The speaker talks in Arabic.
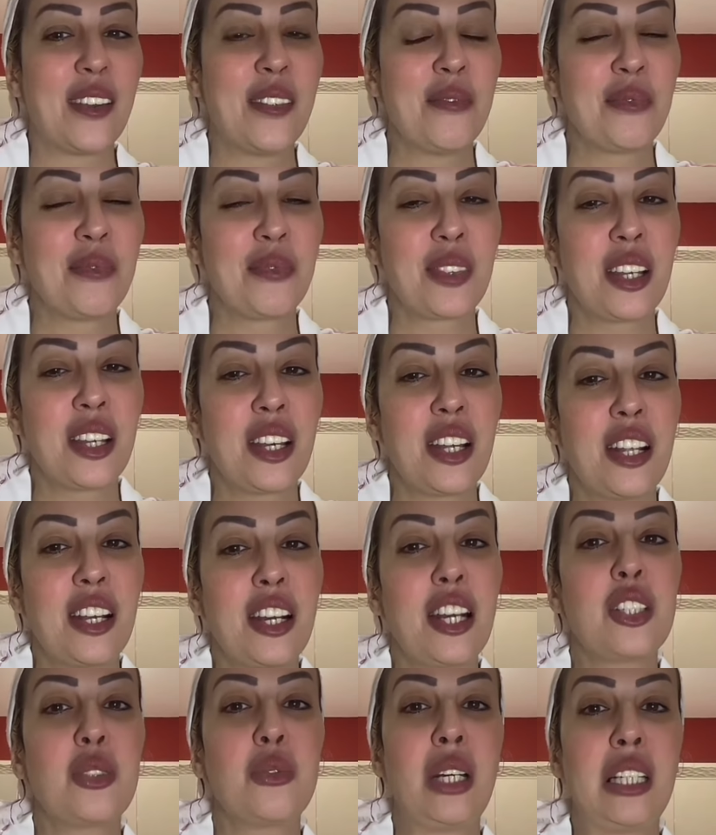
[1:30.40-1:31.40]
صار
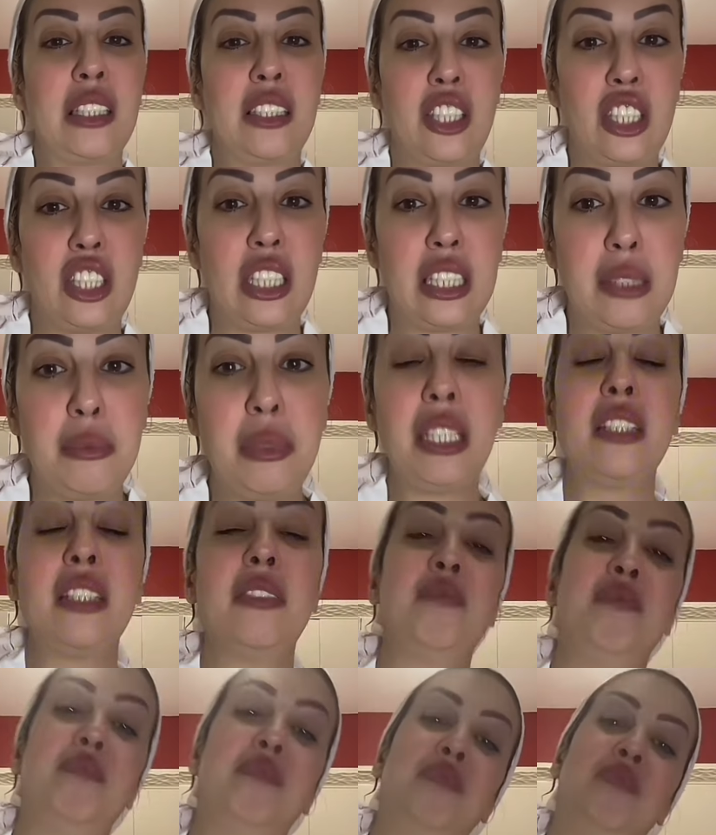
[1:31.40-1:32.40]
لقات واحد الراجل
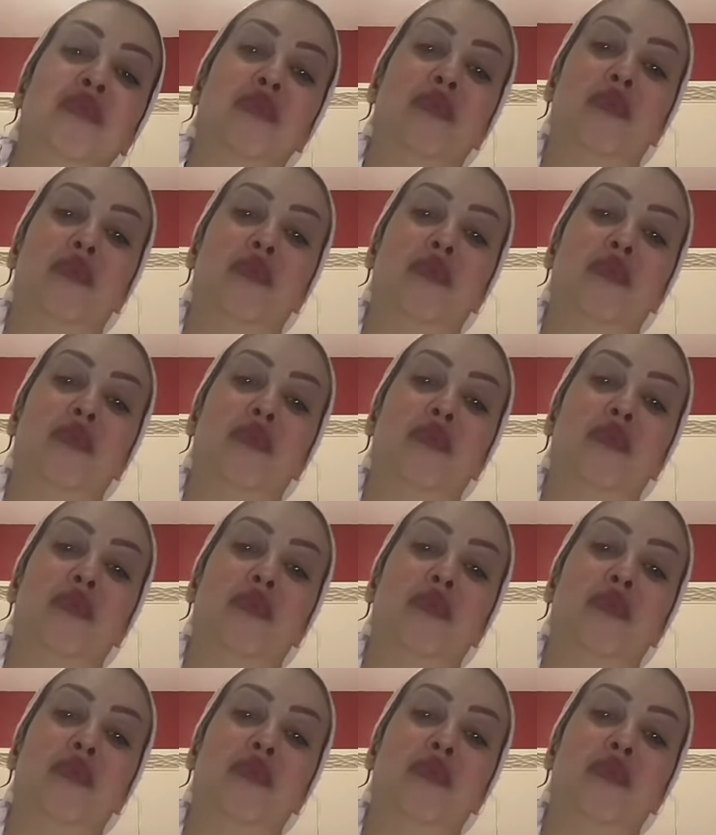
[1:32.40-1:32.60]
كبير